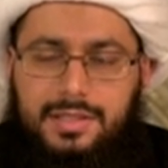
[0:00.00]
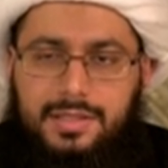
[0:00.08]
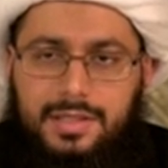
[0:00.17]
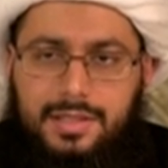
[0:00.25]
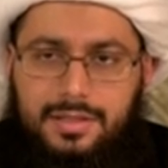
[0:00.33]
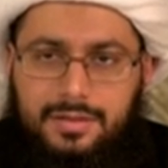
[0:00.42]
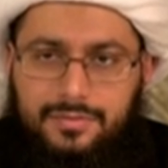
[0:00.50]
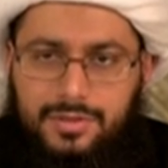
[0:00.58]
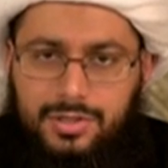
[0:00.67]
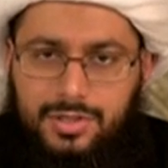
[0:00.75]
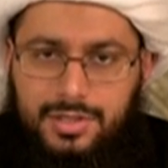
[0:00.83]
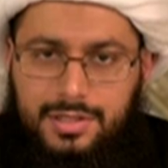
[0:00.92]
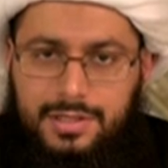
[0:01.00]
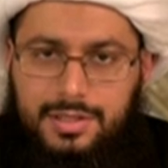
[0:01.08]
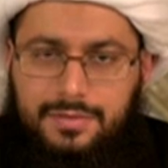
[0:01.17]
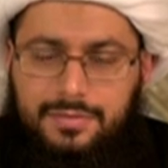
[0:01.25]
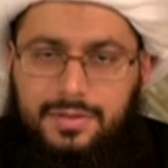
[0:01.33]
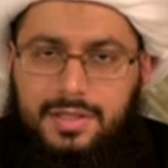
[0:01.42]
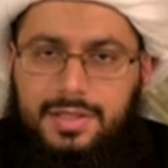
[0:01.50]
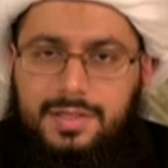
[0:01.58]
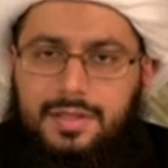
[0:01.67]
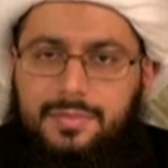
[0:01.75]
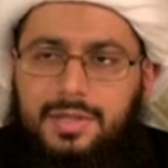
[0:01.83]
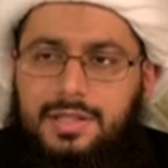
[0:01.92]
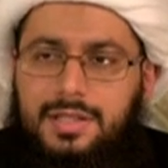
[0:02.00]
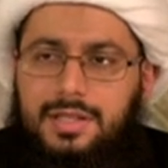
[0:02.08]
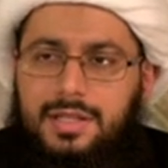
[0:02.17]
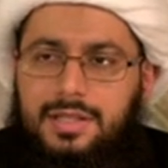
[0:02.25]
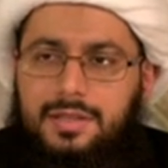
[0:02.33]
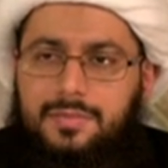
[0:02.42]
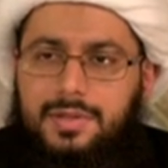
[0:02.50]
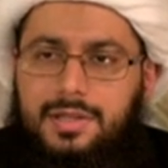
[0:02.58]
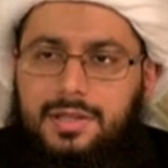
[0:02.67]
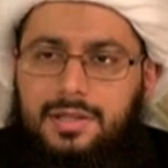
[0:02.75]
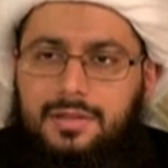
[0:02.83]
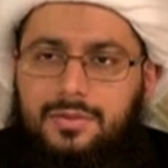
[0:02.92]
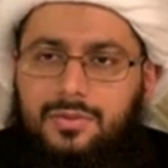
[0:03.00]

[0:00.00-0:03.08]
التكليف الشرعي في زمان الغيبة